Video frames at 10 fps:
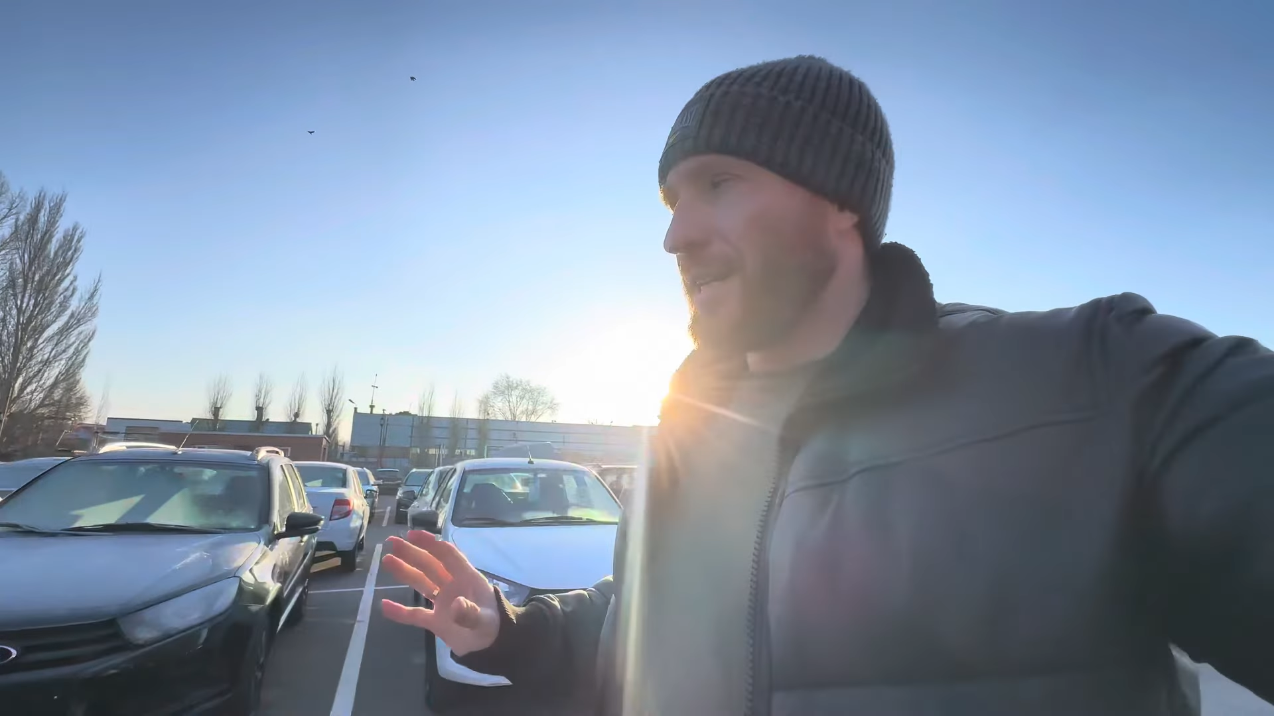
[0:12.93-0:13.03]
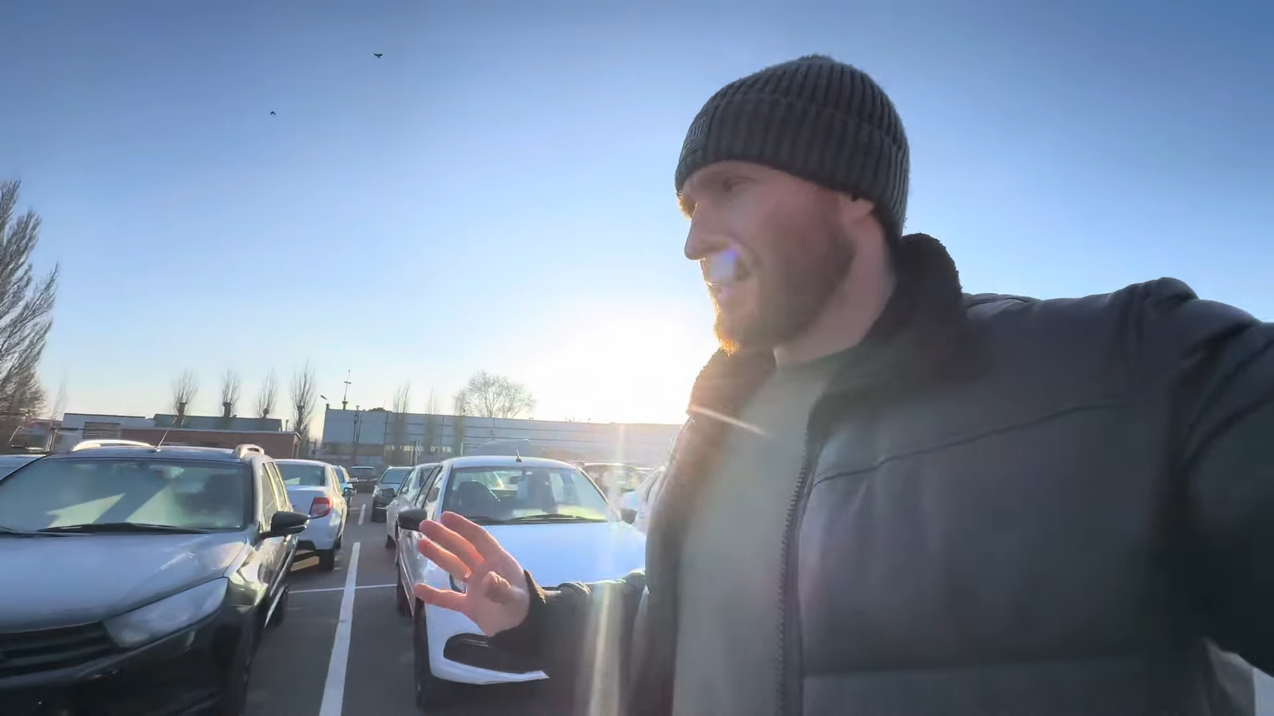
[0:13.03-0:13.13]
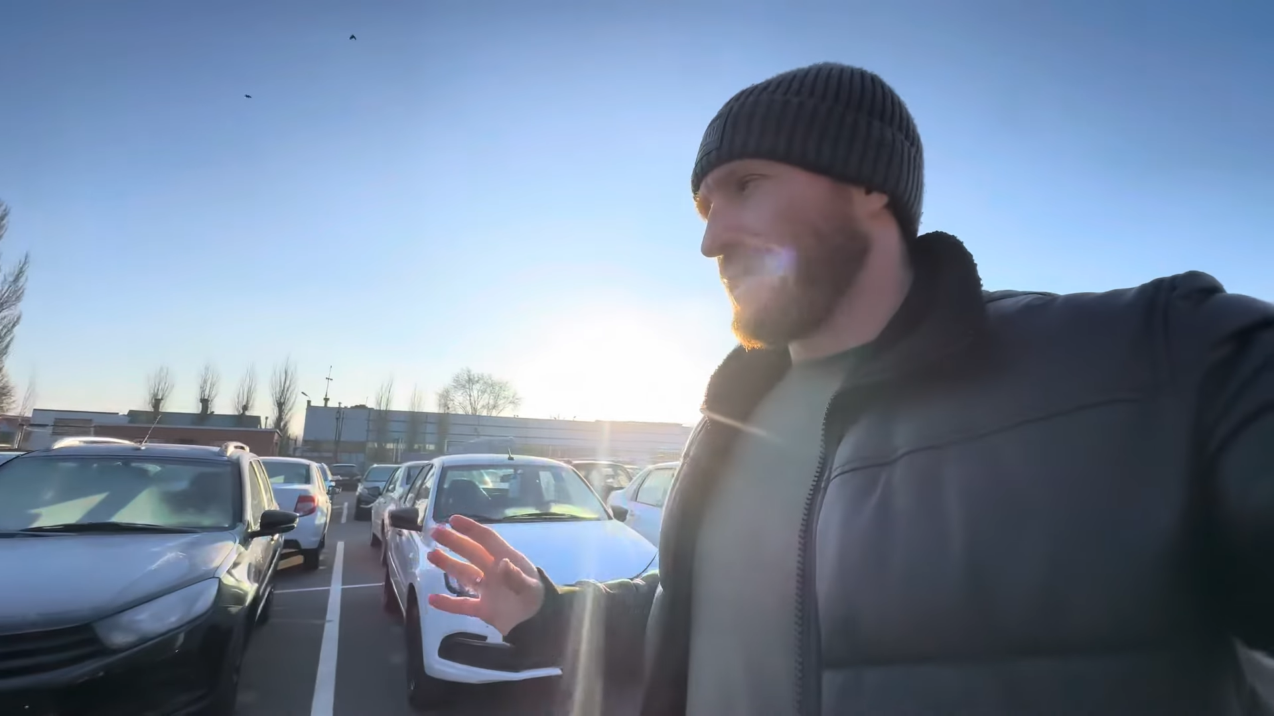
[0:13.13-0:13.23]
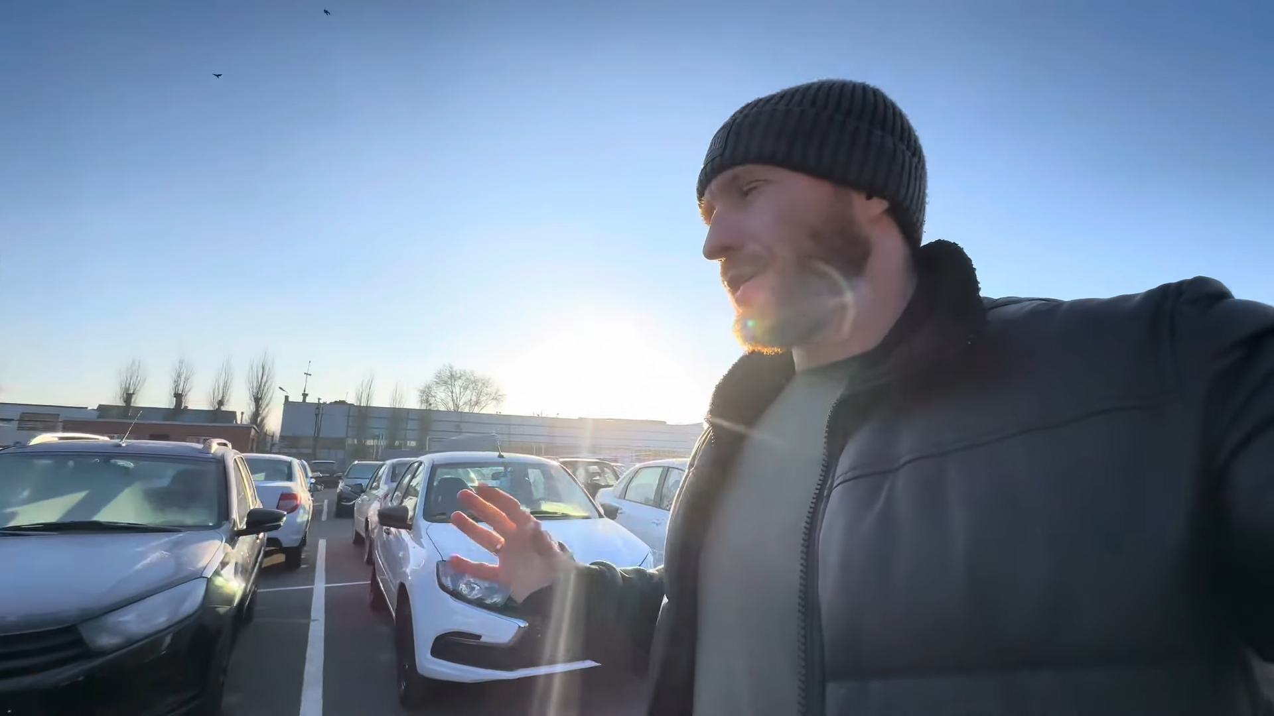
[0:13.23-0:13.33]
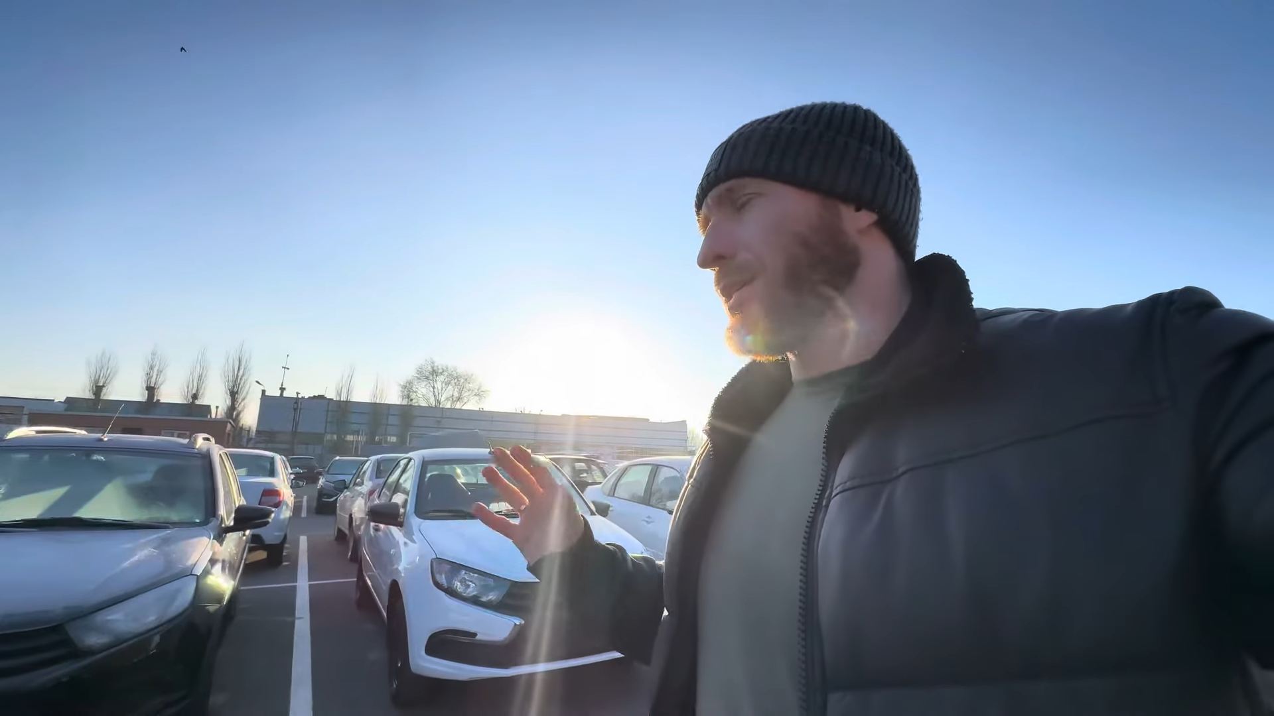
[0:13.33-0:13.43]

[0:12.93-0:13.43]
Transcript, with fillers: есть